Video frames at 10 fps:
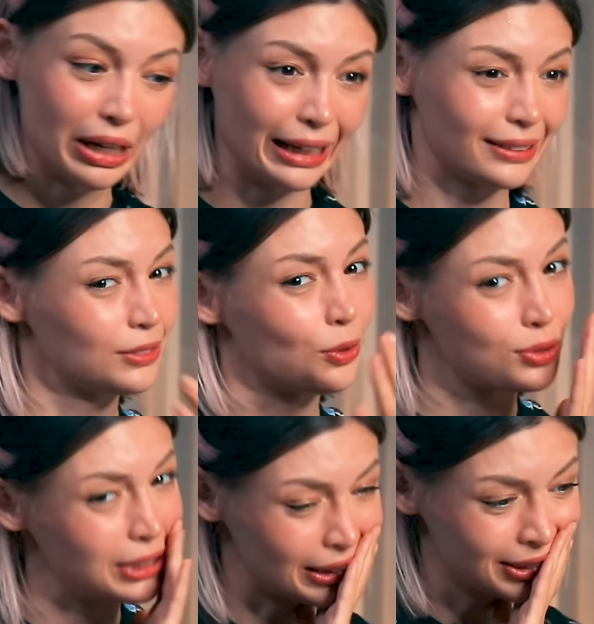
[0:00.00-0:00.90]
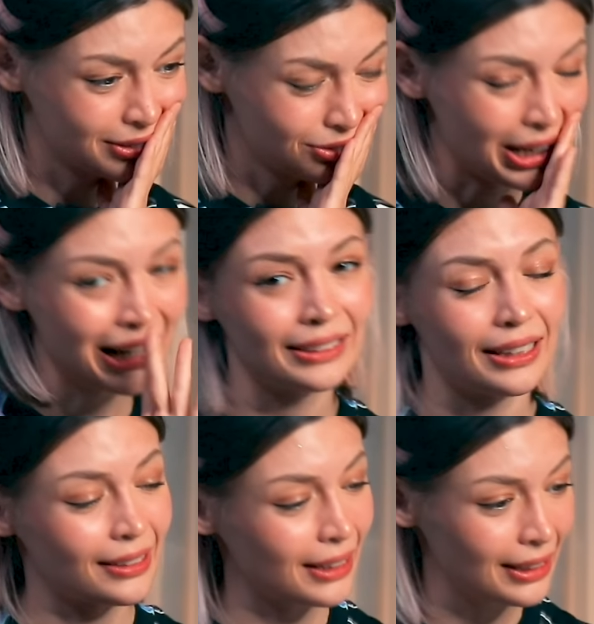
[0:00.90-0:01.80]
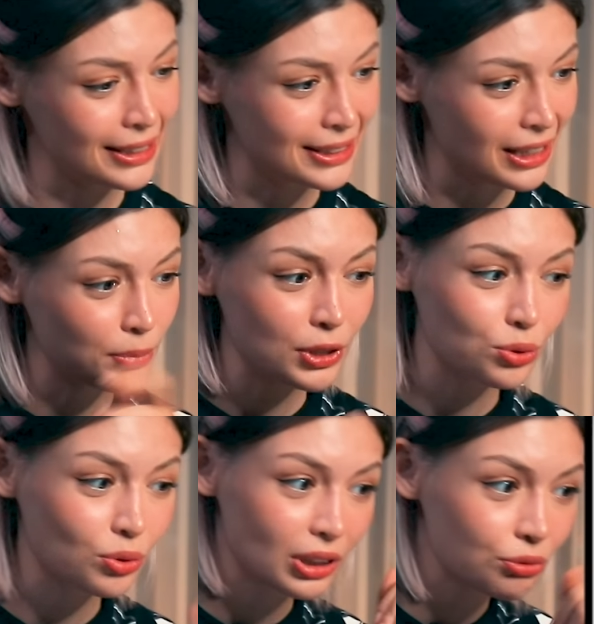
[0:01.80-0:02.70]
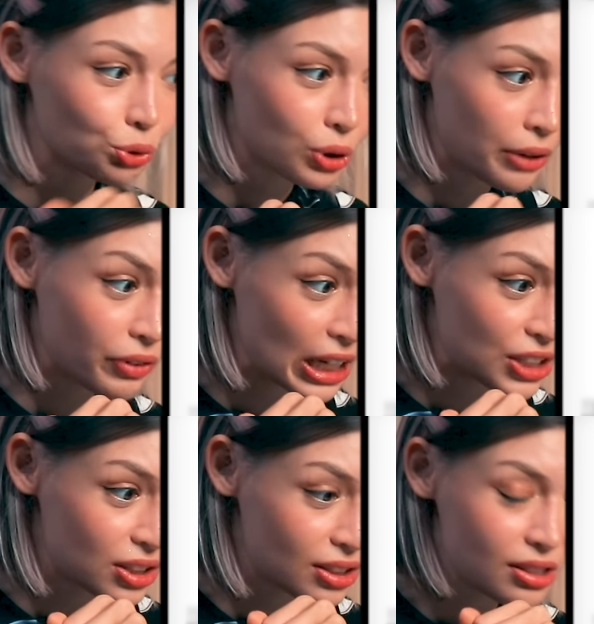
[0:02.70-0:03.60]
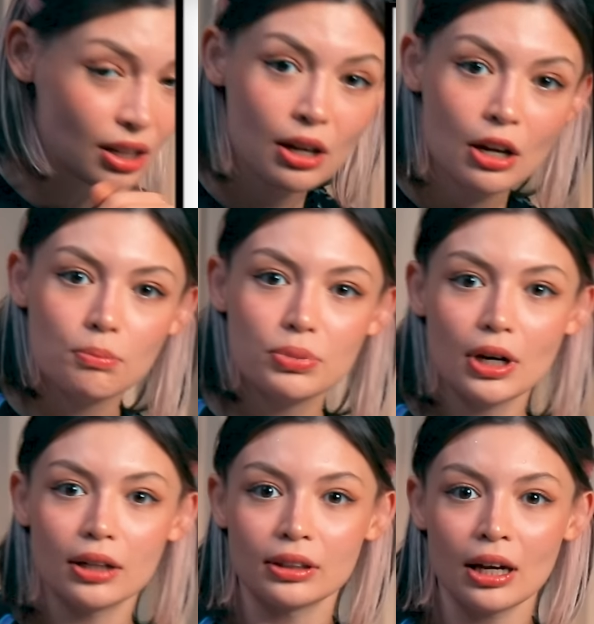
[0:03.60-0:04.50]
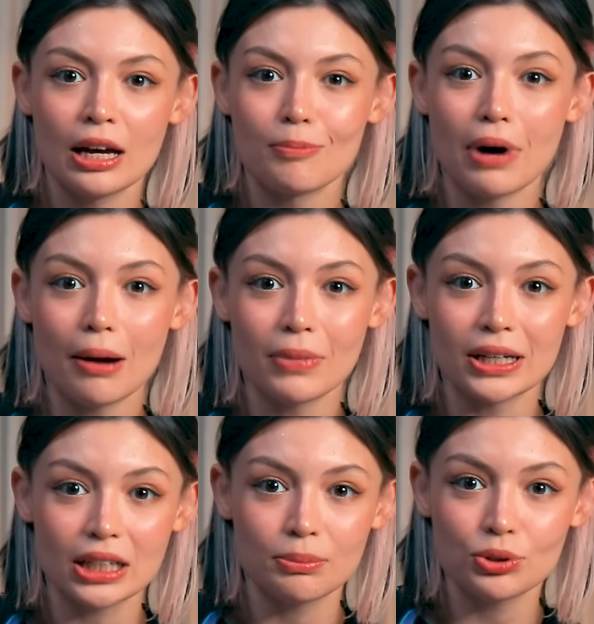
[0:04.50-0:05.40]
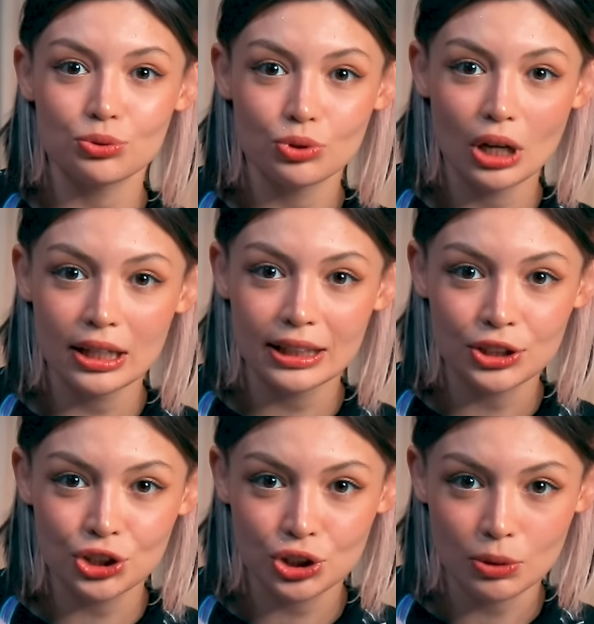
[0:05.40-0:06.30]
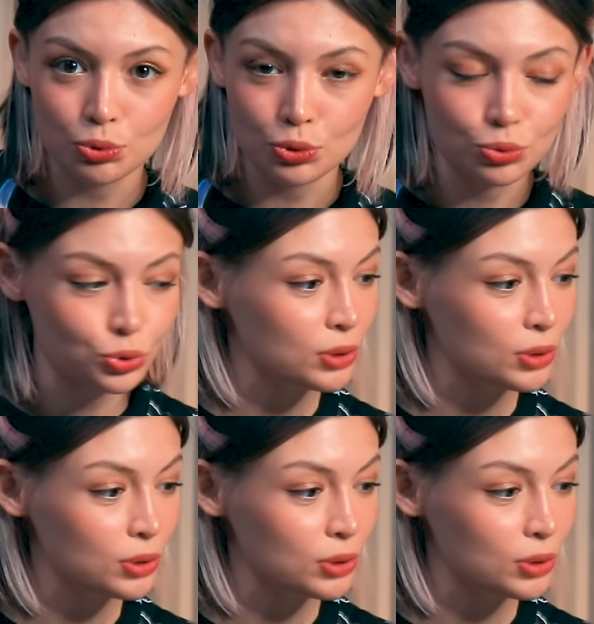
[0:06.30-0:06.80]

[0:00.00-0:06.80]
Fakat dostlar, fakat arkadaşlar bir sonraki fotoğrafa geçtiğinizde bir anda bambaşka bir dünyaya geçiş yapıyorsunuz yapıyorsunuz.